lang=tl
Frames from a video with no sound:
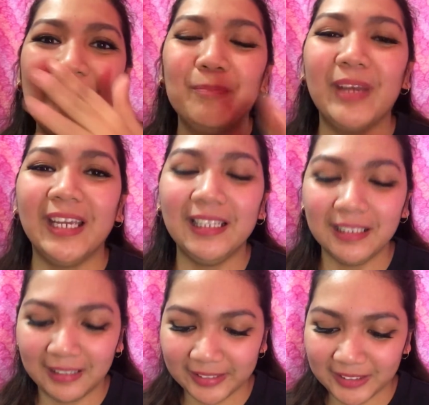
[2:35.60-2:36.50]

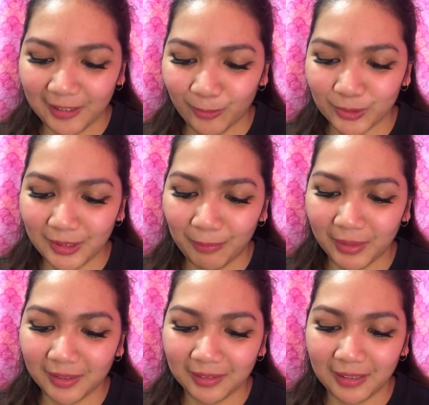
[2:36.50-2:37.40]
Mahilig kasi ako sa
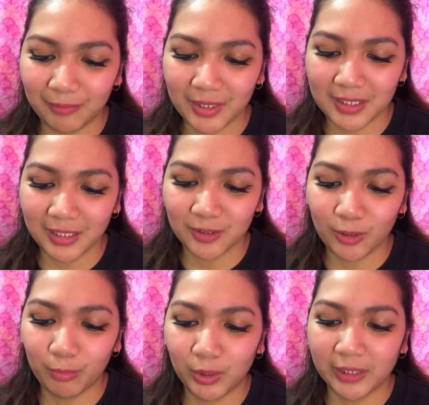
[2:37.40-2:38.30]
matatamis at
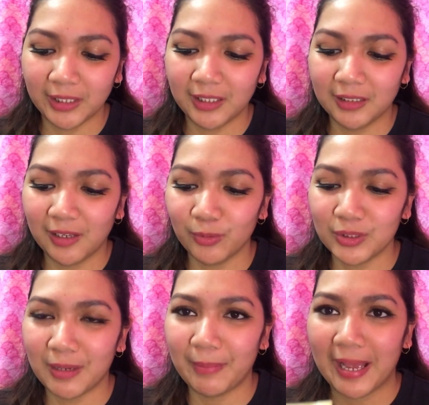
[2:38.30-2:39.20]
sobrang hina ako
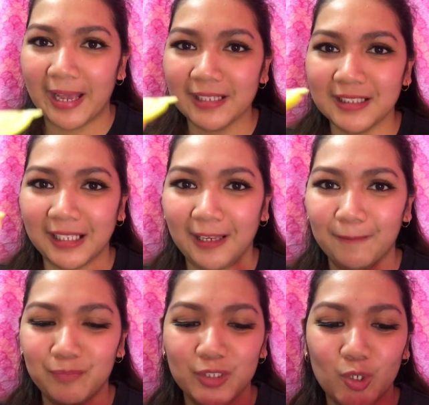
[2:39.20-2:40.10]
sa maasim.
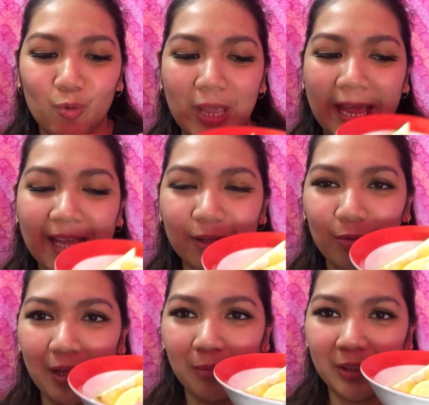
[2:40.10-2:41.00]
So
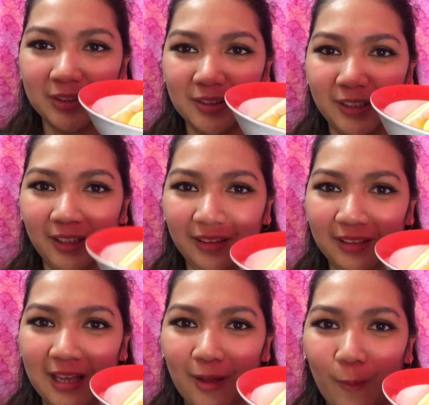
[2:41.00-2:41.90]
anyway, mag-start
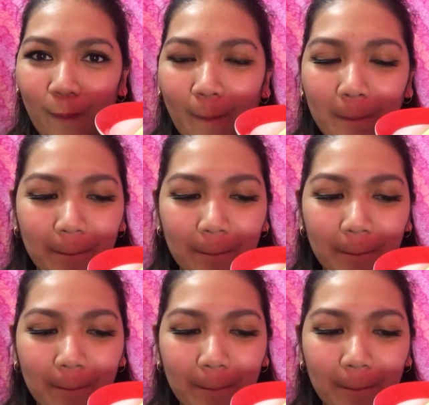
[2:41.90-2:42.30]
na ako